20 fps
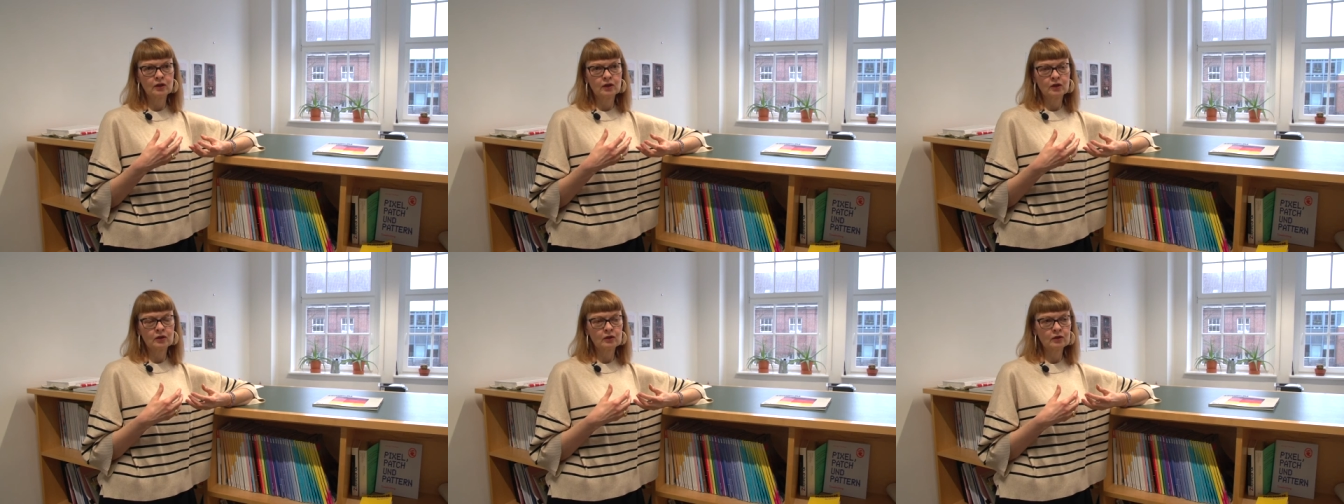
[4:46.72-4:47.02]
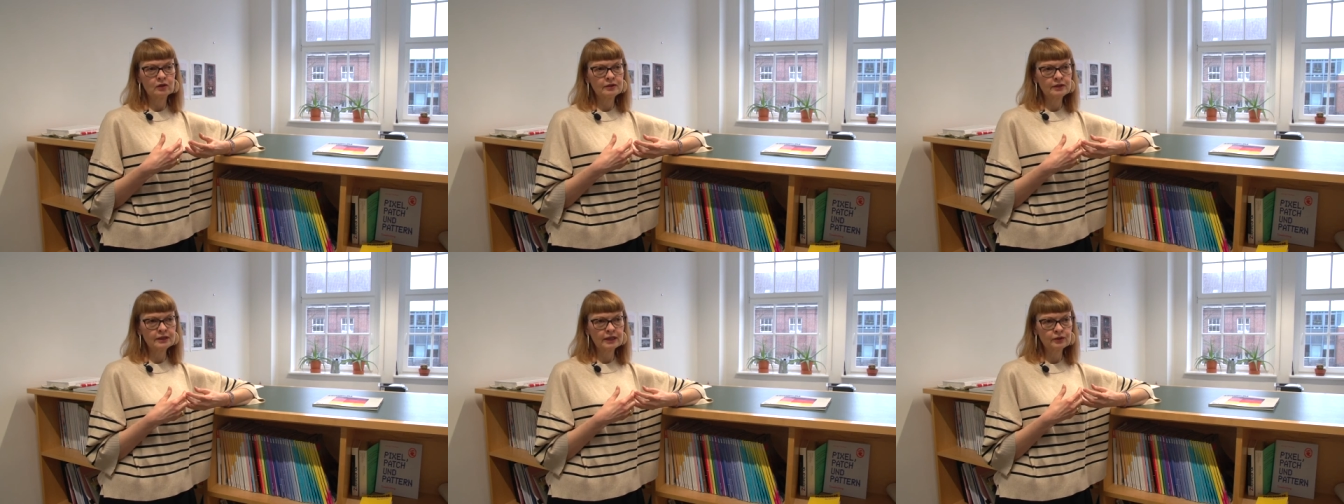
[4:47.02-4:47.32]

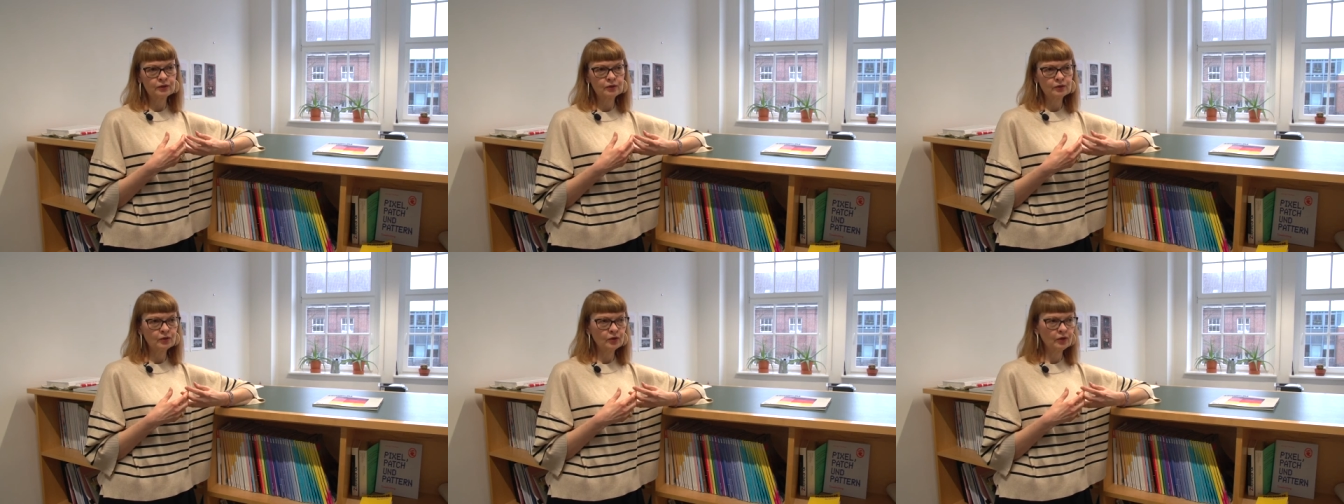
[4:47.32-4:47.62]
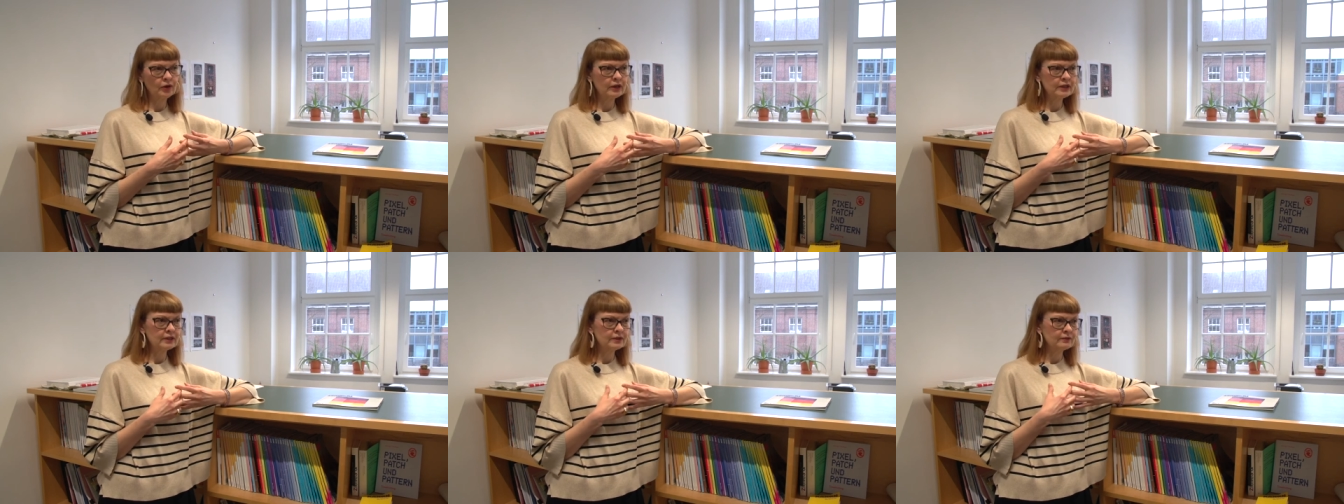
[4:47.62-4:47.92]
Und dazu
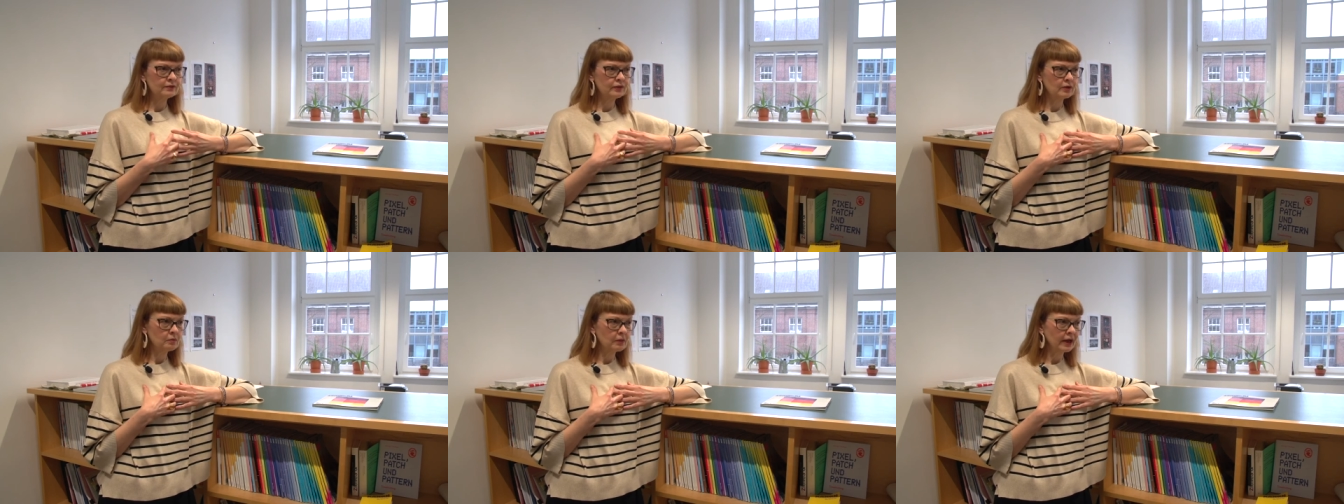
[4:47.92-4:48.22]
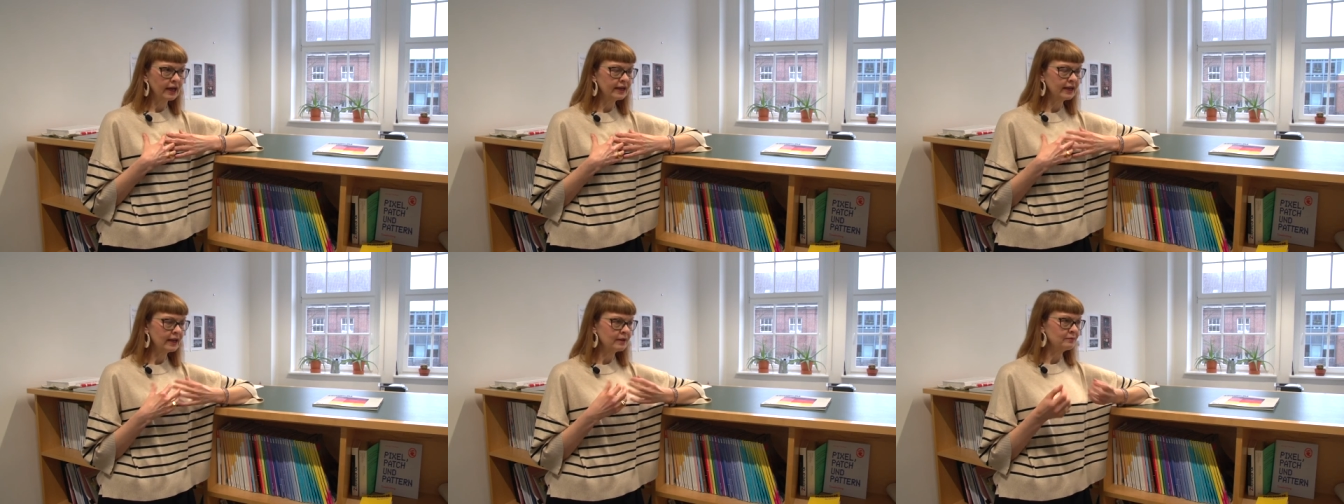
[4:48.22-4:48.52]
gehört für
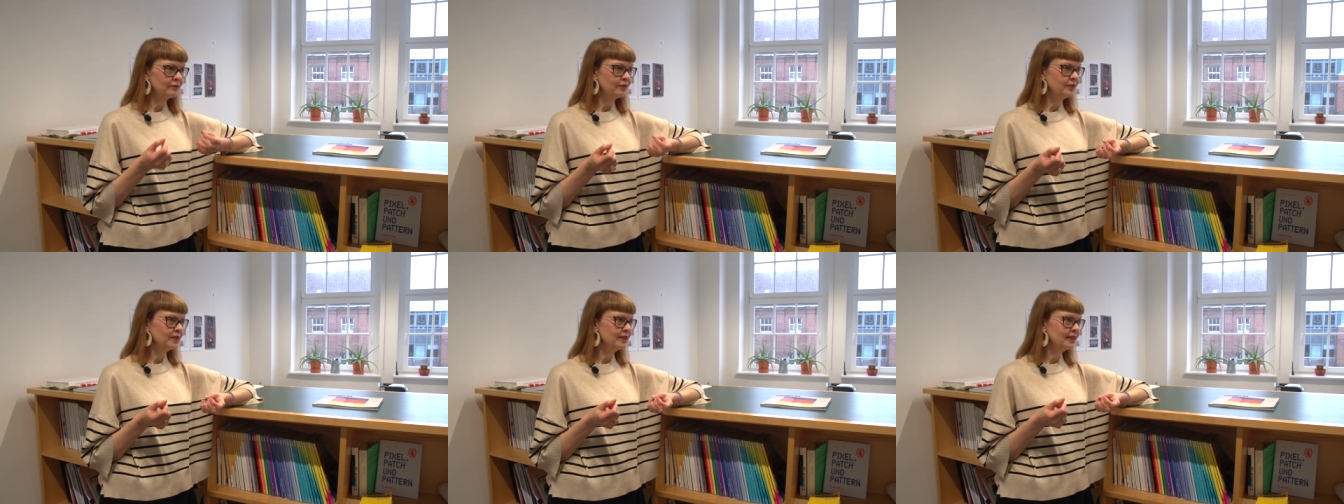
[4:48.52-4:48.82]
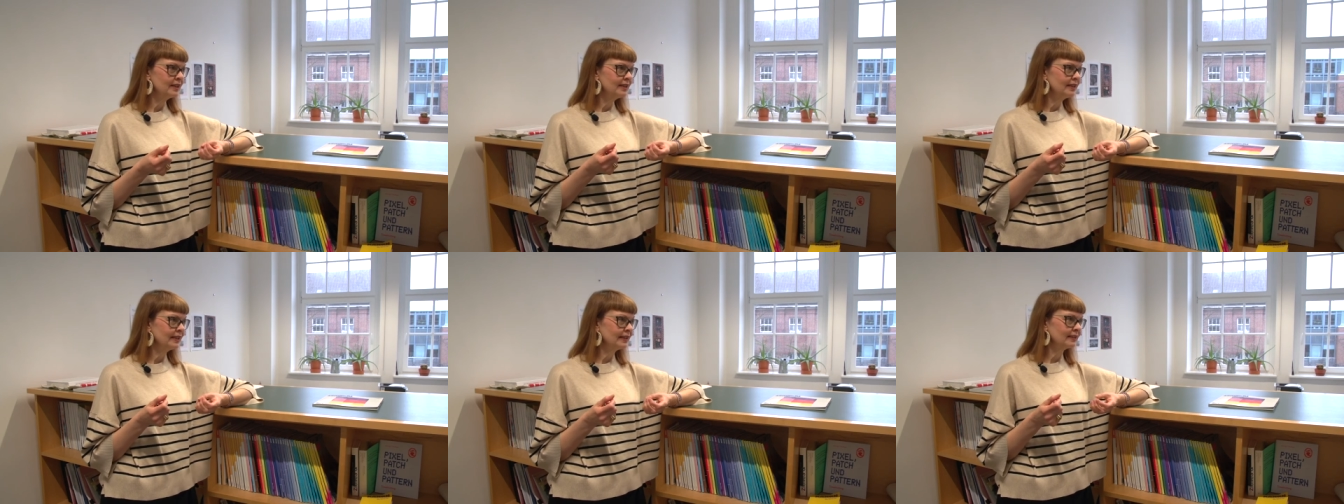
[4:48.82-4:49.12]
mein
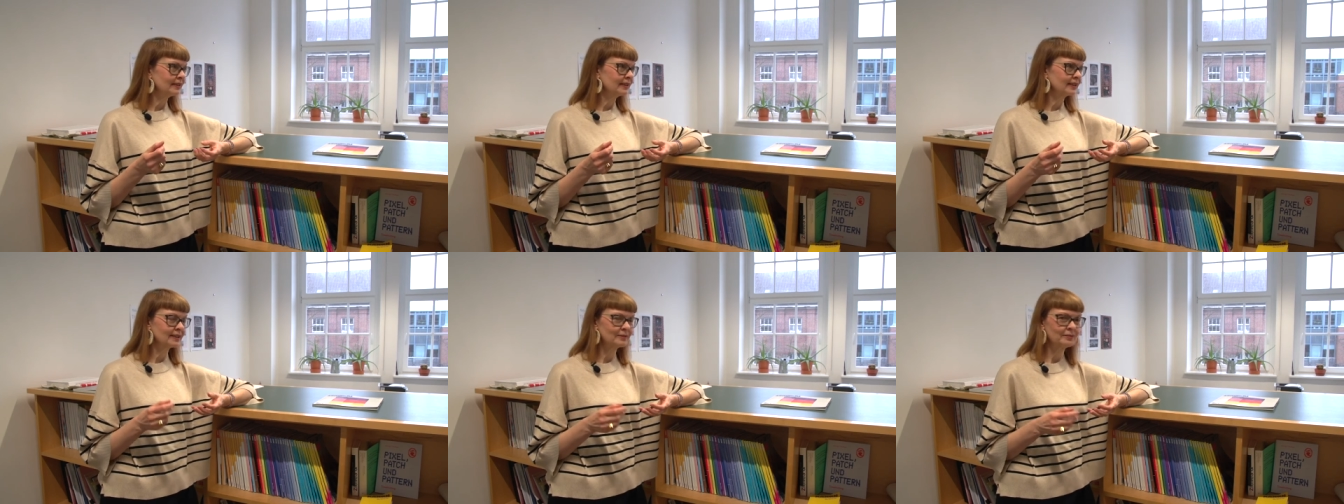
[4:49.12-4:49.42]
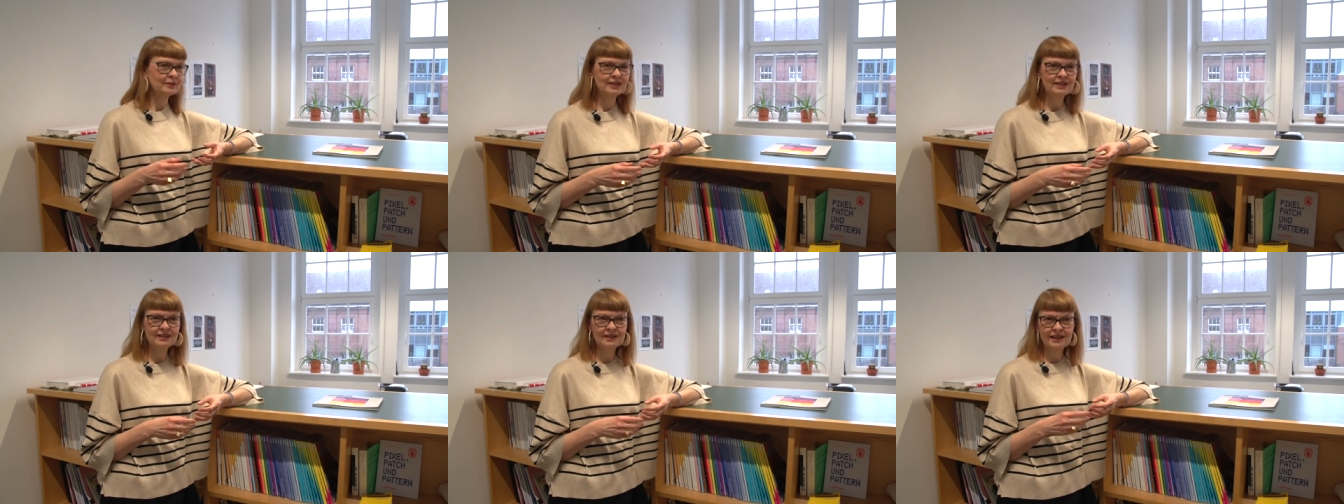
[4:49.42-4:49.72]
Empfinden nicht, dass
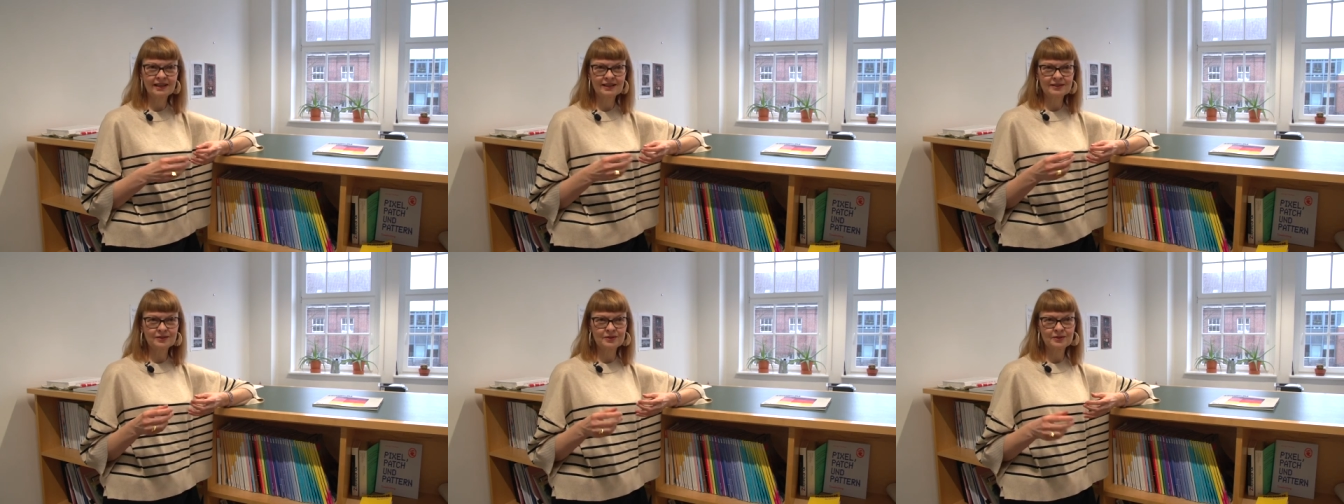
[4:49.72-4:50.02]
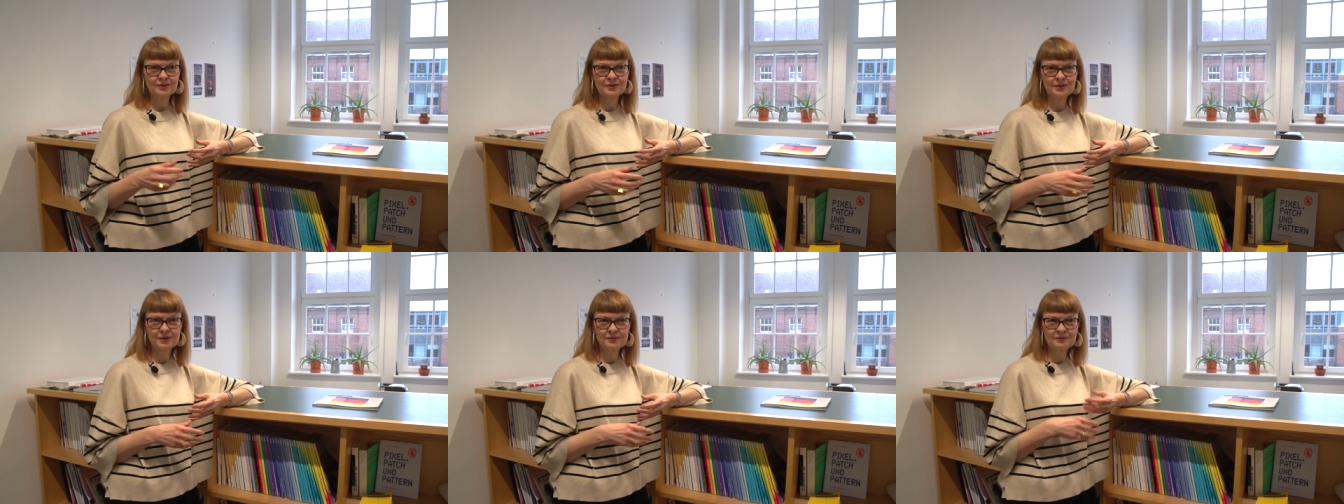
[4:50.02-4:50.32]
man sagt,
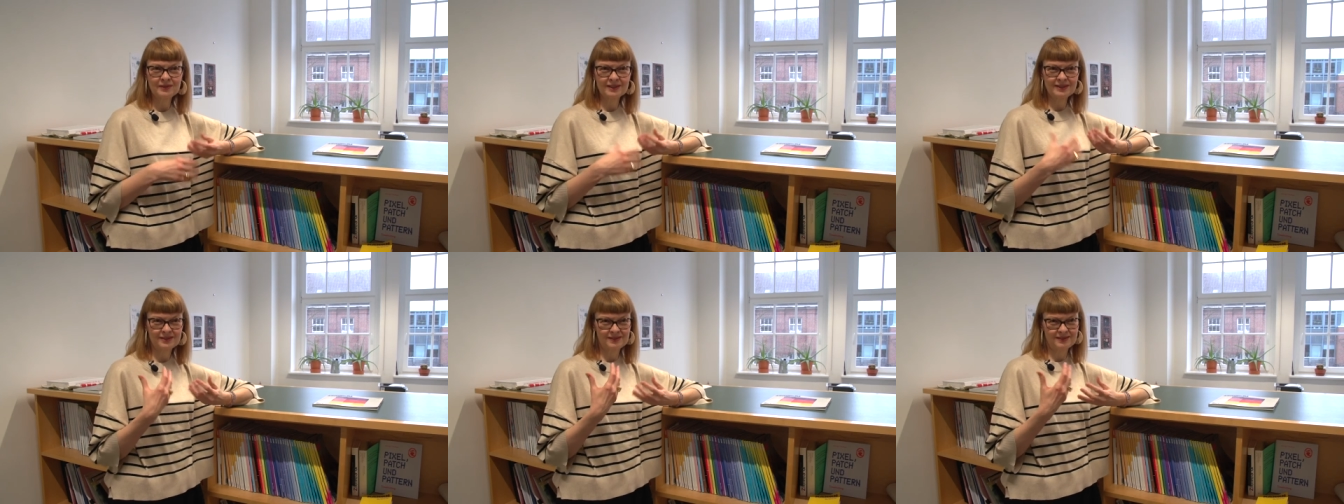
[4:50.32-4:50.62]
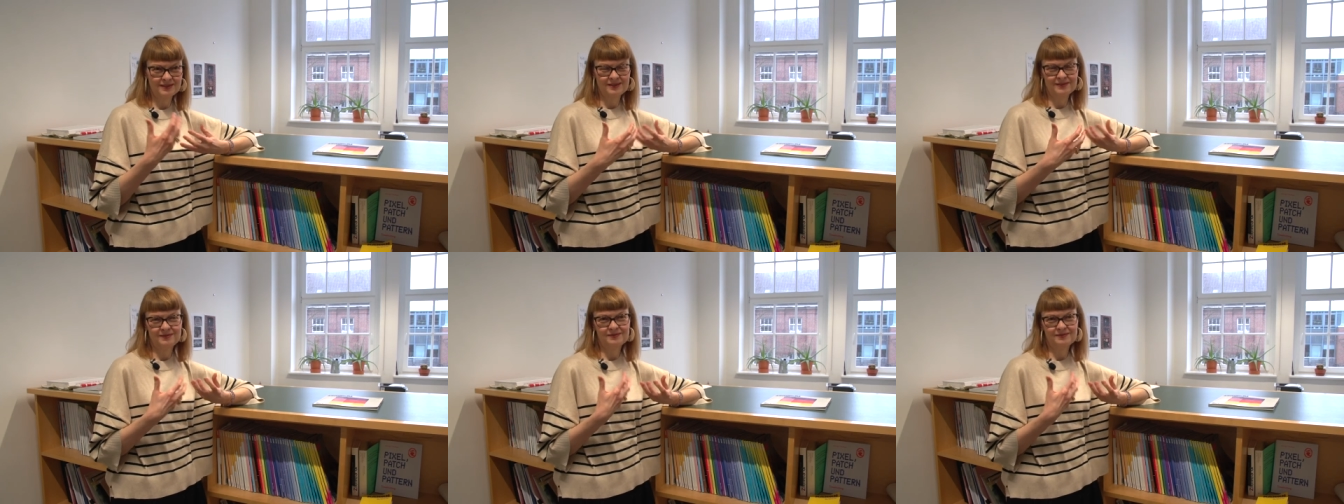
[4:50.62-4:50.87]
so ähm, was